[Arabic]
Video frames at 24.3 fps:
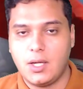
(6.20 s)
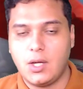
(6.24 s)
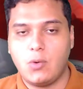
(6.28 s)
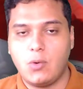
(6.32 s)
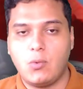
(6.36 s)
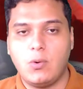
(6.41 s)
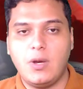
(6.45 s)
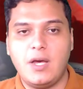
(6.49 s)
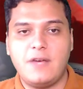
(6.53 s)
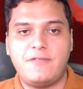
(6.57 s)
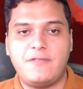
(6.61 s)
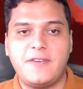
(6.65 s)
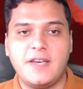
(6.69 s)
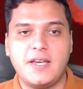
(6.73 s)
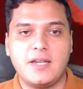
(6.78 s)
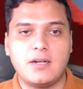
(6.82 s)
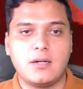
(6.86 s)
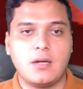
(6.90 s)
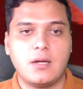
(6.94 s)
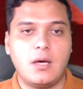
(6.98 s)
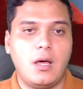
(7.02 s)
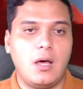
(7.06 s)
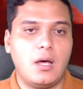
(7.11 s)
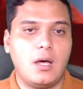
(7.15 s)
وافق
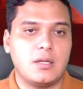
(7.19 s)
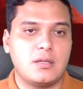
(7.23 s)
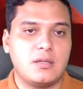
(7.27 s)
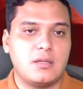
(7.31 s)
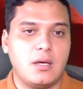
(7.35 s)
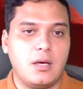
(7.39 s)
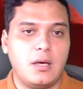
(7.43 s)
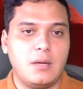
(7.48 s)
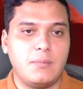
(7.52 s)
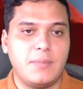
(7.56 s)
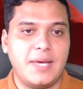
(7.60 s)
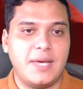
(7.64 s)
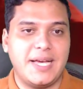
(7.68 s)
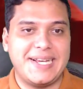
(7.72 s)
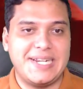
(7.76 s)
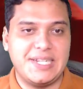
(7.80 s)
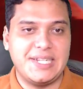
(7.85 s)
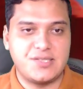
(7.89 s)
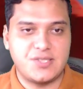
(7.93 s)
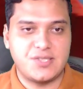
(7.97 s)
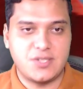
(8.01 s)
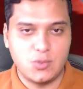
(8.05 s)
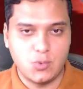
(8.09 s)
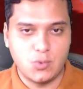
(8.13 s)
النهارده
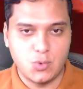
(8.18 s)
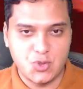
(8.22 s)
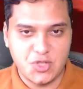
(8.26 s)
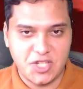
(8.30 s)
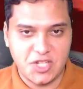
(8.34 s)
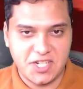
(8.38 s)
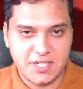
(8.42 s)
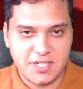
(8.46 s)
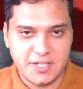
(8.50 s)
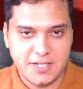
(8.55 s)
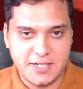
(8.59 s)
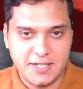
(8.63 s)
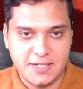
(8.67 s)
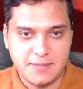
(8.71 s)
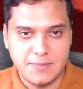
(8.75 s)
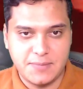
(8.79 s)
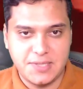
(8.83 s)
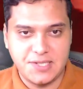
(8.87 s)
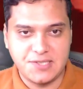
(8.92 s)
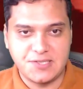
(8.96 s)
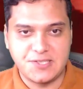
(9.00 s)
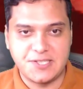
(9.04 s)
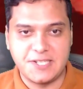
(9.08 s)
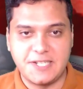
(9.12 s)
مجلس الوزراء
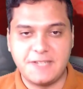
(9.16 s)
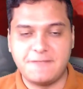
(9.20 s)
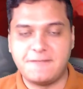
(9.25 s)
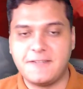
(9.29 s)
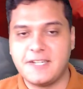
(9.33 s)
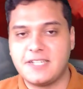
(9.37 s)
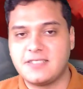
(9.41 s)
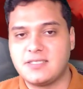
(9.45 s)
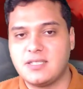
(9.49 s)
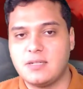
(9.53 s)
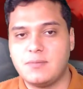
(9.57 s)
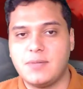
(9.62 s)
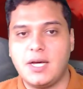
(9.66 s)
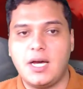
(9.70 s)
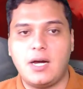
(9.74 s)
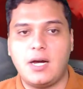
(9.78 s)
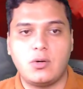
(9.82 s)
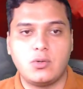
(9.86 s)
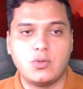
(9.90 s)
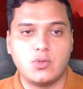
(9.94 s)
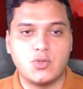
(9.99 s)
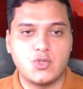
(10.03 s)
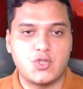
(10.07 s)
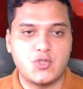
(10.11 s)
المصري في اجتماعه
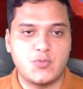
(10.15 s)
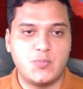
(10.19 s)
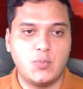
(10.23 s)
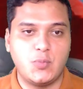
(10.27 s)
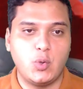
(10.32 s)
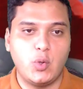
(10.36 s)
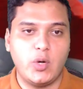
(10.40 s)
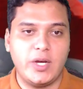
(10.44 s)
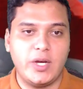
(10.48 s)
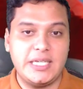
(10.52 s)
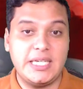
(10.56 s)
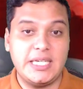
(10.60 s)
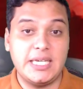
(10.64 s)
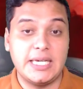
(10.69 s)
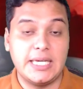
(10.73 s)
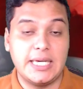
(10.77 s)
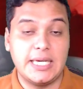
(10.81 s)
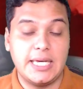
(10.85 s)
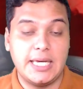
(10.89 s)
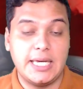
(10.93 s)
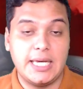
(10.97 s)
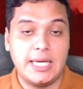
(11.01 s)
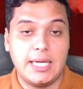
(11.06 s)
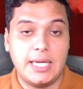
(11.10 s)
الاسبوعي
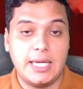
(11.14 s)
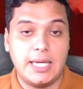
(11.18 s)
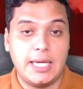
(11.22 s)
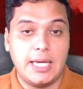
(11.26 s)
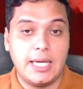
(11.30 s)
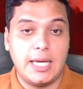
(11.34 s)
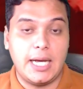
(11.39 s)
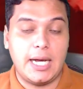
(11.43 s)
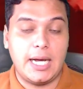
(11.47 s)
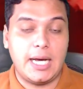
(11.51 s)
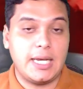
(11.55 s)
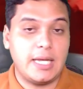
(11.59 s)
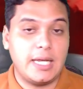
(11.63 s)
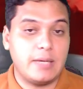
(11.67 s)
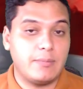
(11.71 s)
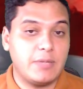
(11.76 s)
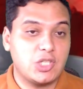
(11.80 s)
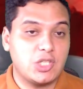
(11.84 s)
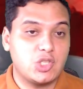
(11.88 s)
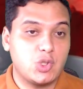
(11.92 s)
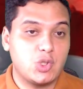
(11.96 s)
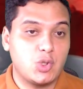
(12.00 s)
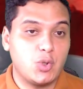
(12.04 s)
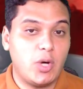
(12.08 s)
على
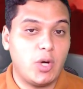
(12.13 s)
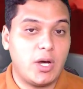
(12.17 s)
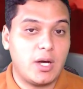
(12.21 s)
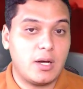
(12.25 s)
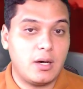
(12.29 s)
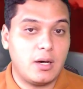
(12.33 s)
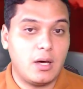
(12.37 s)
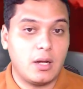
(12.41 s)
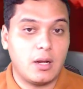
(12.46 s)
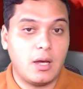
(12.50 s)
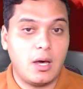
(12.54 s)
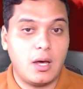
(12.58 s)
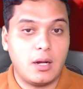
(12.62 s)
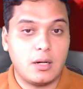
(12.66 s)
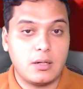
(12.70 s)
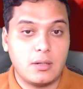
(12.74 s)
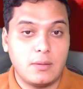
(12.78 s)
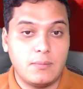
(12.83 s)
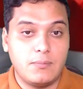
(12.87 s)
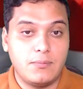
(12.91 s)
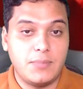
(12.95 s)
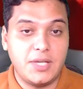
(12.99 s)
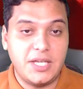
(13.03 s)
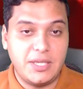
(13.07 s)
مشروع قرار
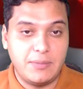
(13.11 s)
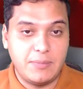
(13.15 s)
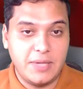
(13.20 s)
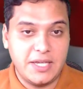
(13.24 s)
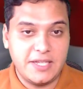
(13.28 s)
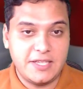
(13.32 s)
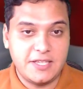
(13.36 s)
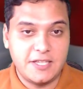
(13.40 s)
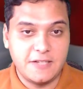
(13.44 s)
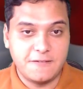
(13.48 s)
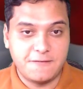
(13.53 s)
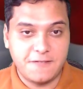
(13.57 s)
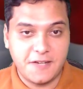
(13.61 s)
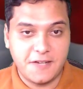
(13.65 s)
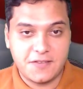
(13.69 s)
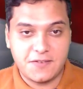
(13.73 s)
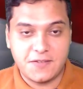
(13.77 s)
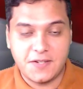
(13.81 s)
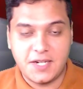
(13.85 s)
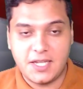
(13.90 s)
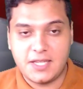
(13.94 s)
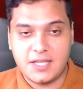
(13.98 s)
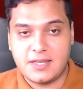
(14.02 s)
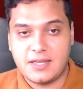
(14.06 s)
بيمد
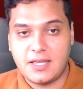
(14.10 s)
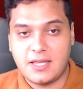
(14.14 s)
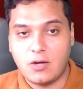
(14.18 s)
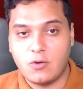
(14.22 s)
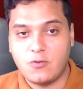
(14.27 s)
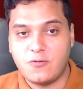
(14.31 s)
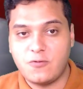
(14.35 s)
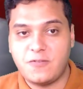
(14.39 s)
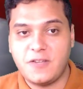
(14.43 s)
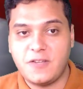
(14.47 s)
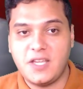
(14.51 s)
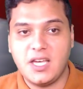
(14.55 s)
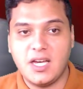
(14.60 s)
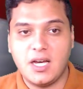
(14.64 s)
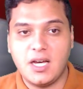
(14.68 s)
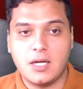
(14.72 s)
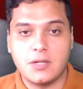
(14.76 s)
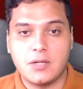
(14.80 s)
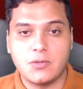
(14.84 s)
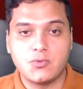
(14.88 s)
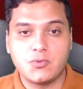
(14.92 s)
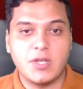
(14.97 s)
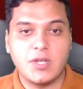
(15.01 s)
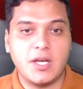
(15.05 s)
فتره توفيق
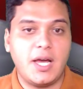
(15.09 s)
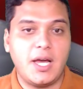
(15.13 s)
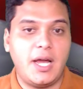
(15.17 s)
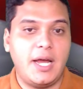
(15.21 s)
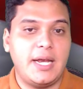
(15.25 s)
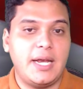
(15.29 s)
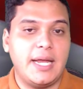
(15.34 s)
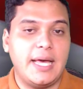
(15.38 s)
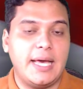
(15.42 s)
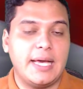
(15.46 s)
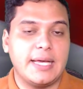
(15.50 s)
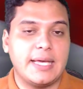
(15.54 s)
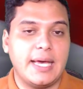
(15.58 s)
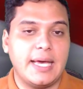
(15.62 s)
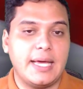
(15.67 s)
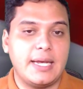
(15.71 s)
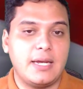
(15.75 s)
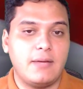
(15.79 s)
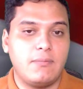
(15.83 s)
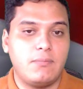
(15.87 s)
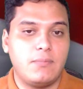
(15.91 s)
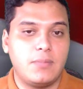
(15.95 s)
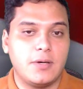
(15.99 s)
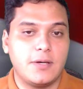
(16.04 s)
اوضاع الاجانب